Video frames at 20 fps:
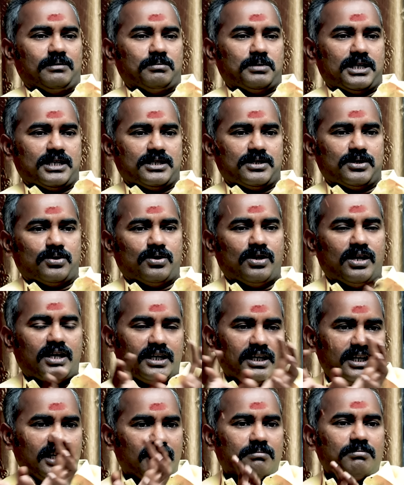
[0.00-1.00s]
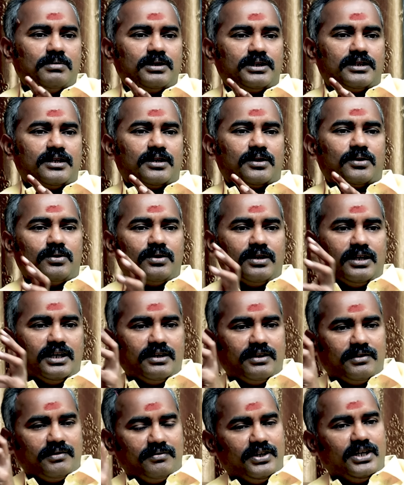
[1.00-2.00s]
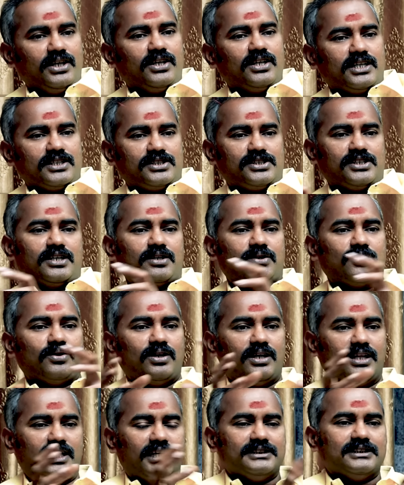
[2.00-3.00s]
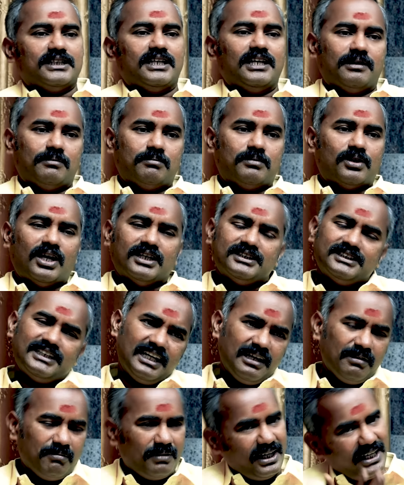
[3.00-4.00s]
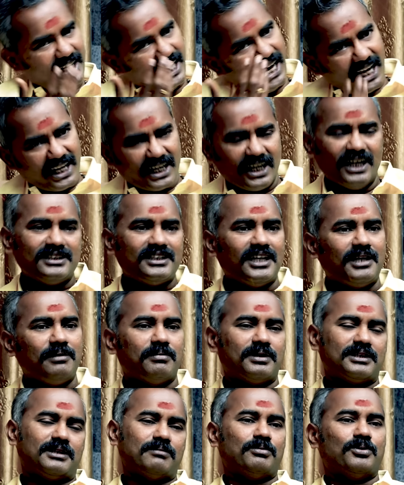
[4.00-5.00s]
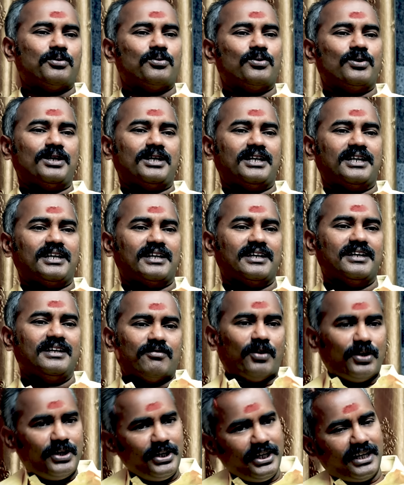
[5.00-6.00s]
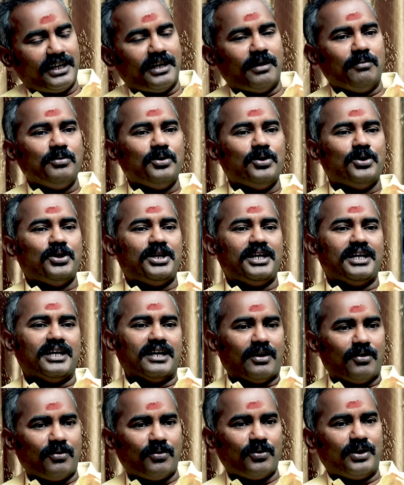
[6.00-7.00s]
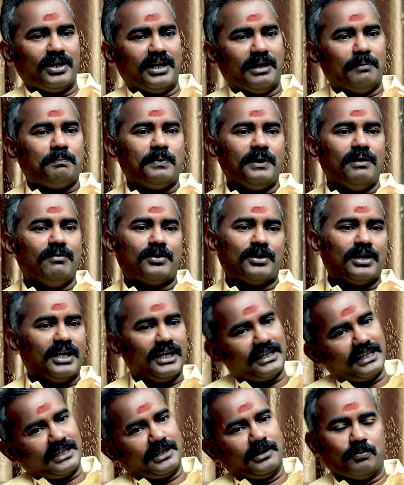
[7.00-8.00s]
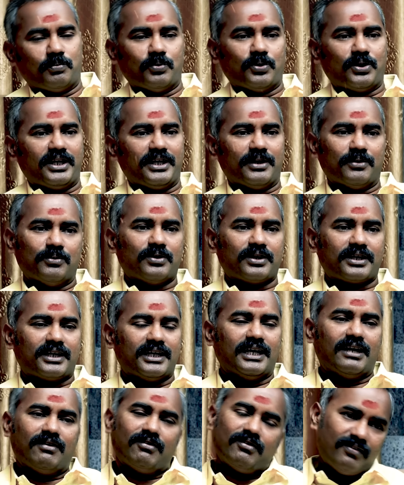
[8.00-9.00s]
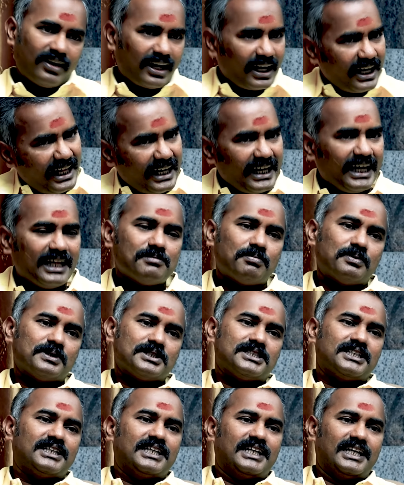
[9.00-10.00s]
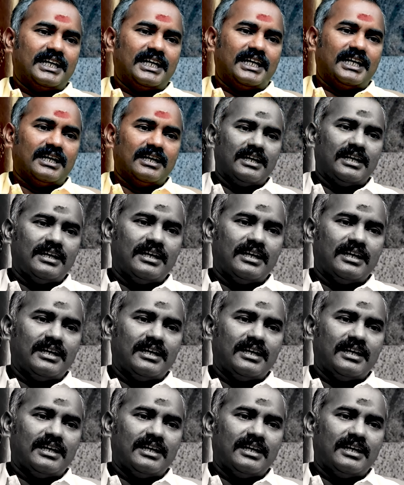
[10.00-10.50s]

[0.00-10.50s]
காமராஜரோ அண்ணல் அம்பேத்கரோ இல்லை வேலுநாச்சியாரோ இல்லை அஞ்சலி அம்மாள் அஞ்சலி அம்மாள் யாருன்னா தெரியுமா தம்பி உங்களுக்கு வன்னியர் கம்யூனிட்டி அவங்களுடைய அப்பீல் வேணும்னா டக்குன்னு போட்டிங்க ஓகே அவங்க வரலாறே அது படிச்சிருக்கீங்களா